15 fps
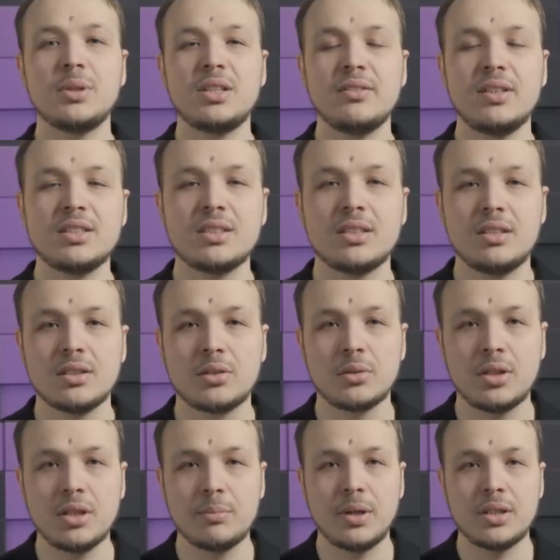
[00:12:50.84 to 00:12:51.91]
мотивацией для
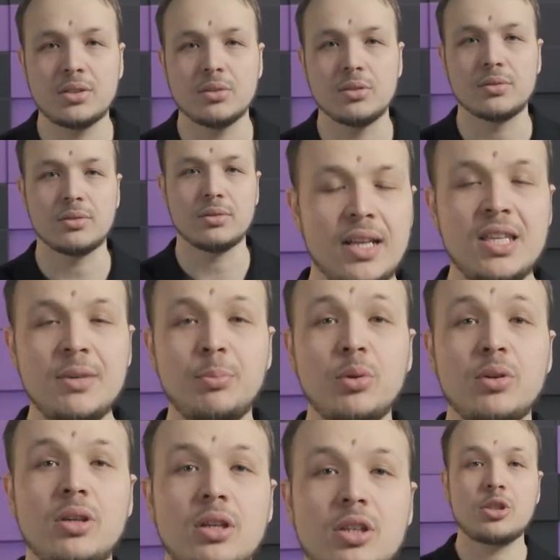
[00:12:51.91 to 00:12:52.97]
других бойцов концов. Они
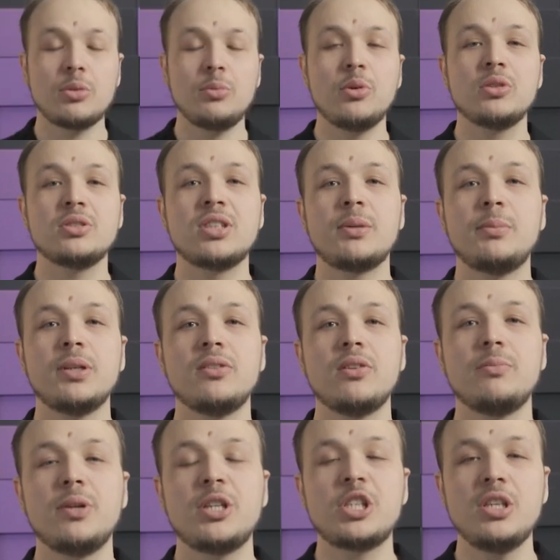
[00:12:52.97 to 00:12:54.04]
поняли, что могут
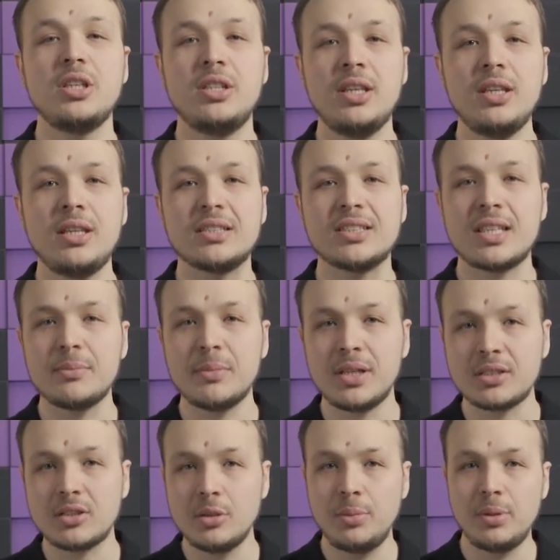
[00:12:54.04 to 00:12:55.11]
зарабатывать большие деньги,
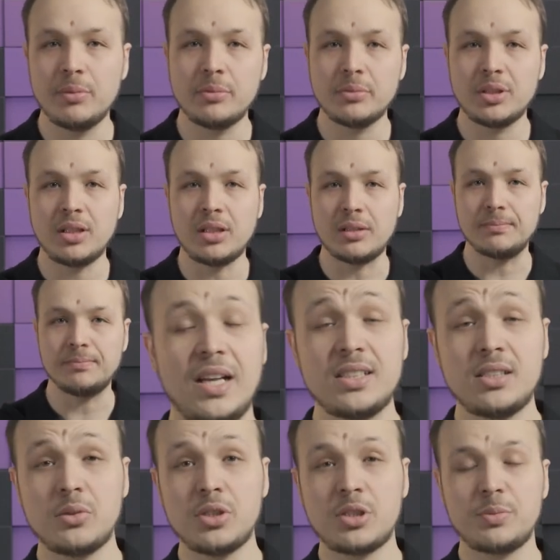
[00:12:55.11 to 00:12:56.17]
занимаясь любимым делом. А
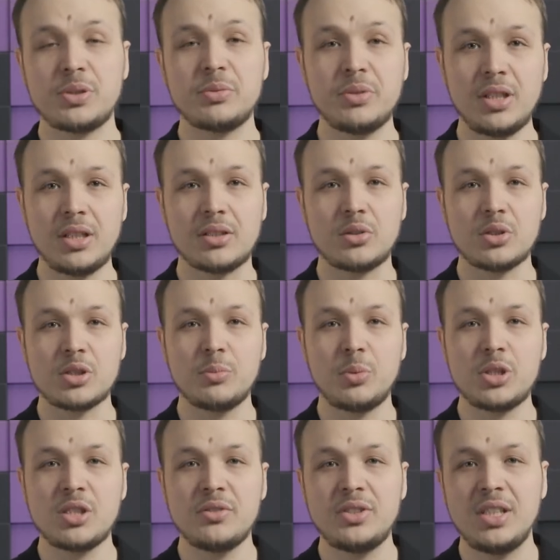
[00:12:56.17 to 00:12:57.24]
если хочешь посмотреть, кто же
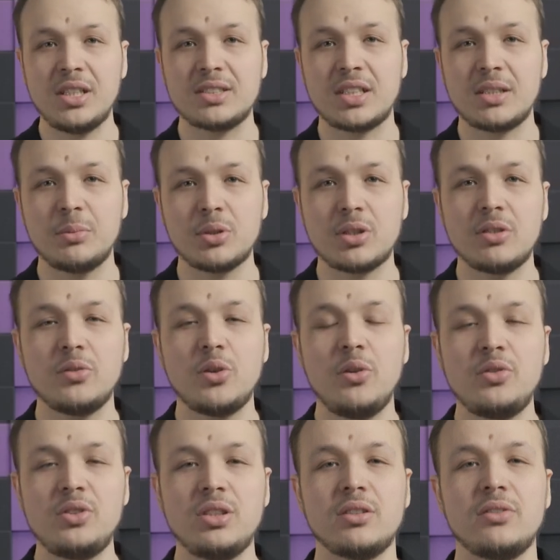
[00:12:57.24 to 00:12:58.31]
больше всех заработал в
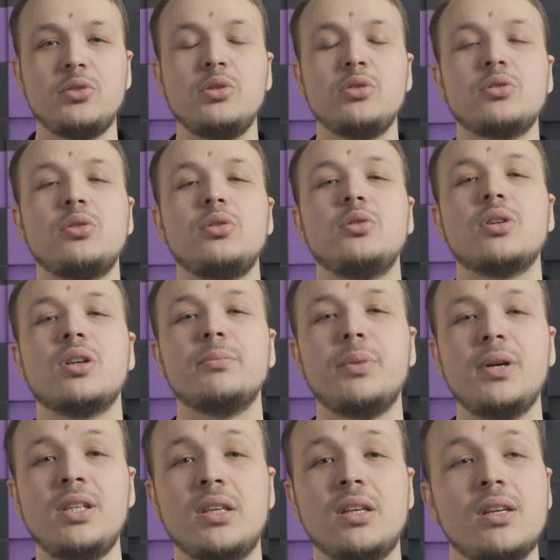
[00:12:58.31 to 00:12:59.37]
UFC за всю историю
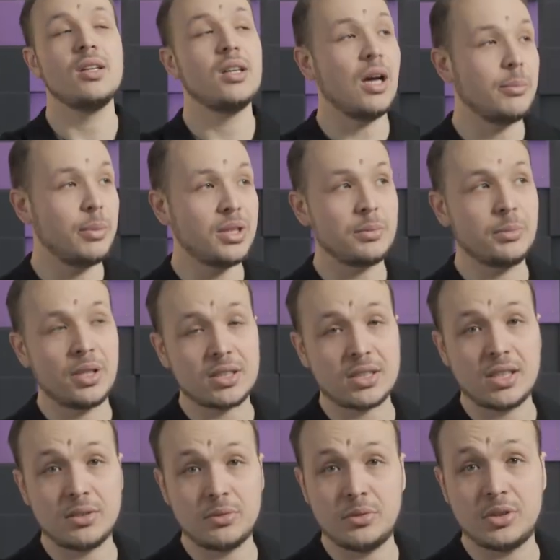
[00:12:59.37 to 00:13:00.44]
компании, об этом я
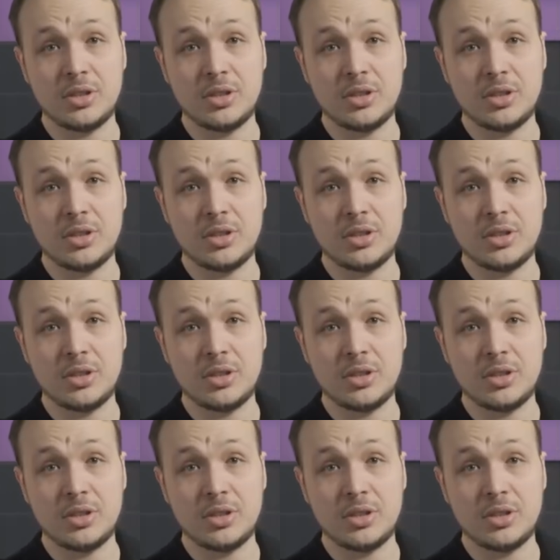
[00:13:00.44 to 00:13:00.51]
рассказываю